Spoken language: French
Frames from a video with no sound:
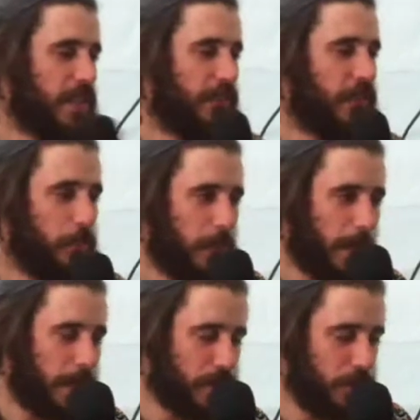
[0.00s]
Ça fait du
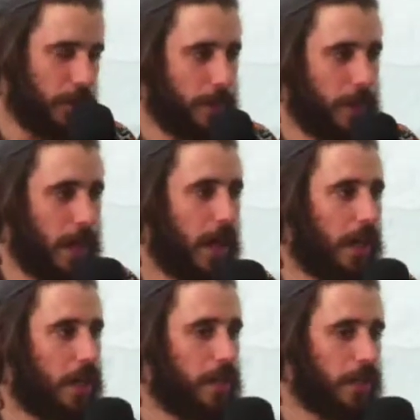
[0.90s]
bien parce qu'on n'est
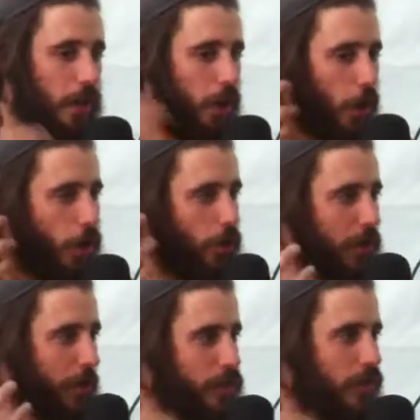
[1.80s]
pas, euh, on
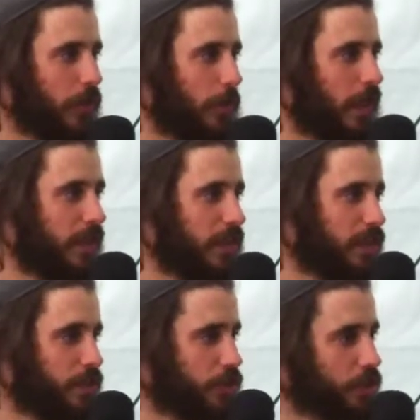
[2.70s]
n'entend pas souvent parler de
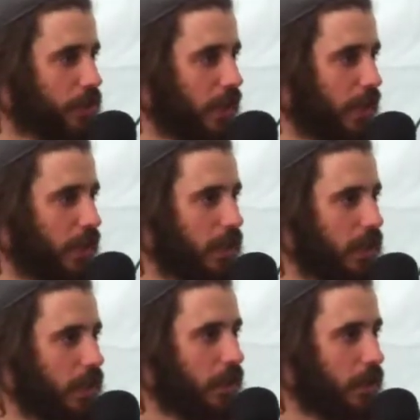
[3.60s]
ces choses-là.
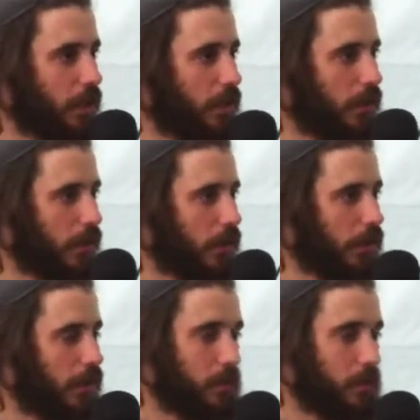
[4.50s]
Euh,